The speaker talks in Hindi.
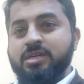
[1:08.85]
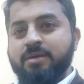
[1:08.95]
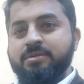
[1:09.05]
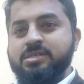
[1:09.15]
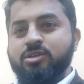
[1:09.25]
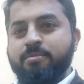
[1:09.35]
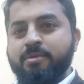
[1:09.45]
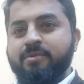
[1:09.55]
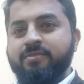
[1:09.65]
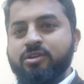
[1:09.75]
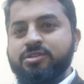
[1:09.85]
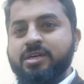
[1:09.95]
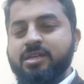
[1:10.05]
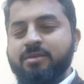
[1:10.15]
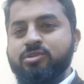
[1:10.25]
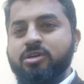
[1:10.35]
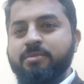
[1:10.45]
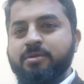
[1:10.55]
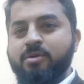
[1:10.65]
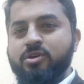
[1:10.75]
या आप किसी टॉपिक पर वीडियो चाहते हैं मुझे
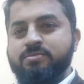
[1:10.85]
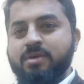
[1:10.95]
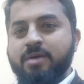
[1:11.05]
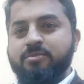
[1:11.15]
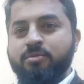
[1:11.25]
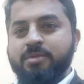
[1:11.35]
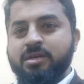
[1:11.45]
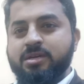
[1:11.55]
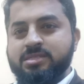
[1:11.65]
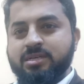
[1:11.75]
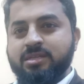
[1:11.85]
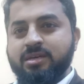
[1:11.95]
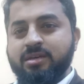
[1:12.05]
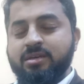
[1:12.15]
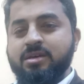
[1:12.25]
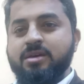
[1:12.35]
कमेंट बॉक्स में आप कमेंट कर सकते हैं